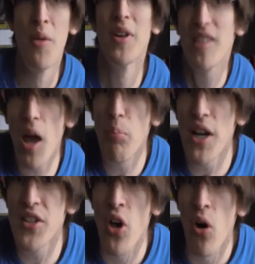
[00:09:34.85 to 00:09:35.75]
mais très
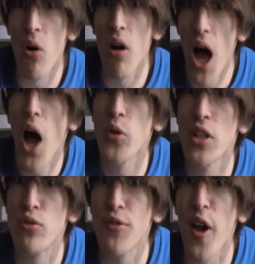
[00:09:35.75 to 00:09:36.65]
plaisants à
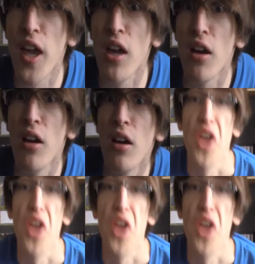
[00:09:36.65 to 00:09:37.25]
redécouvrir.